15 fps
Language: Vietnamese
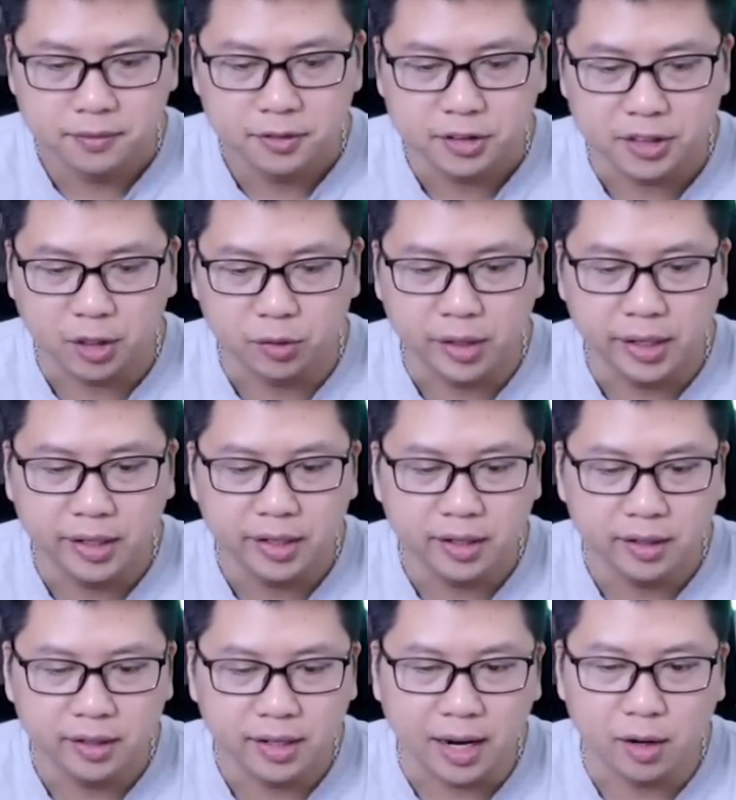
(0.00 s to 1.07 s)
sau đấy à,
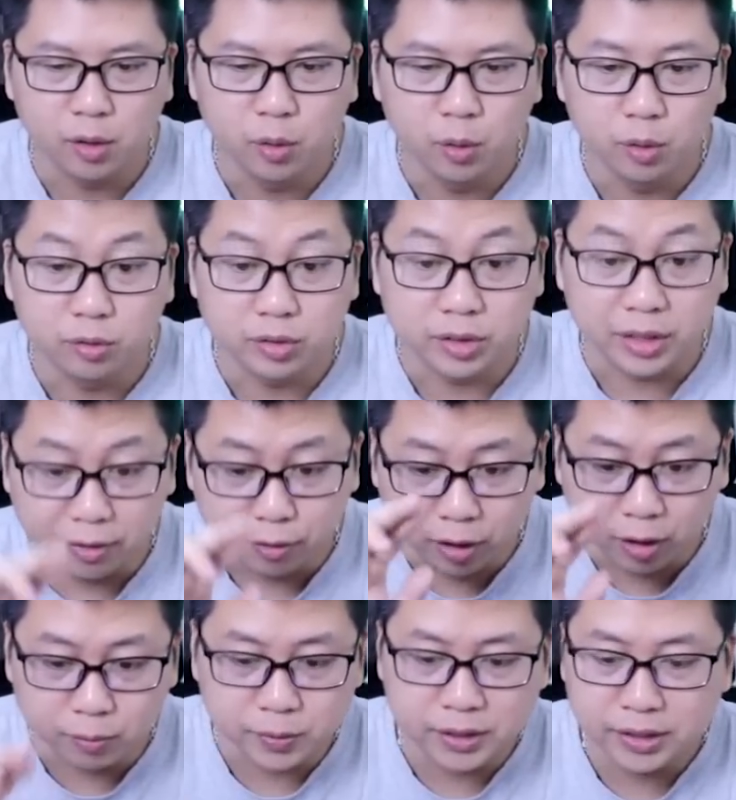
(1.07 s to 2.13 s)
la lô chạy vào
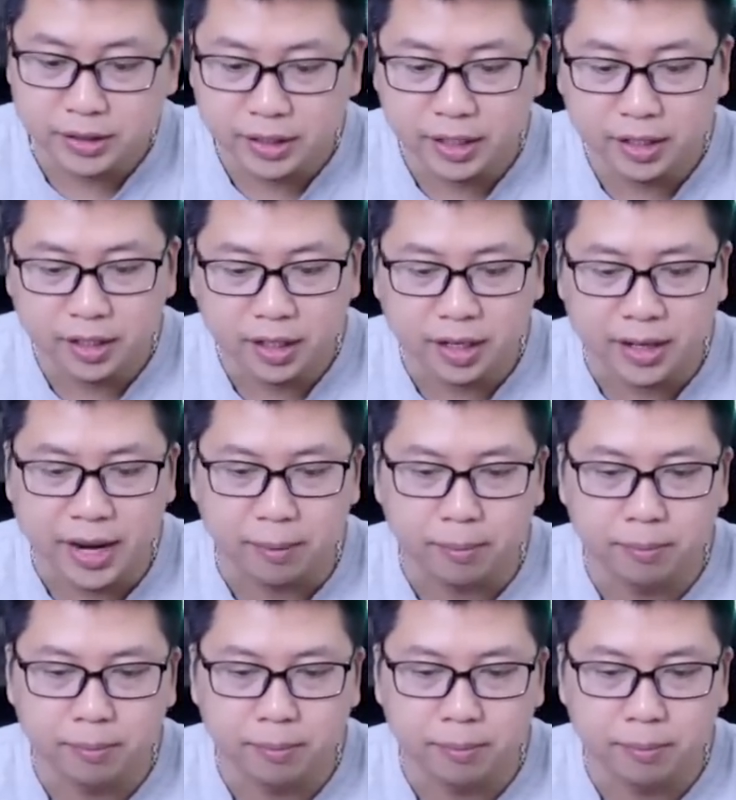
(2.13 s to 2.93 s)
góc trên kia nữa là đẹp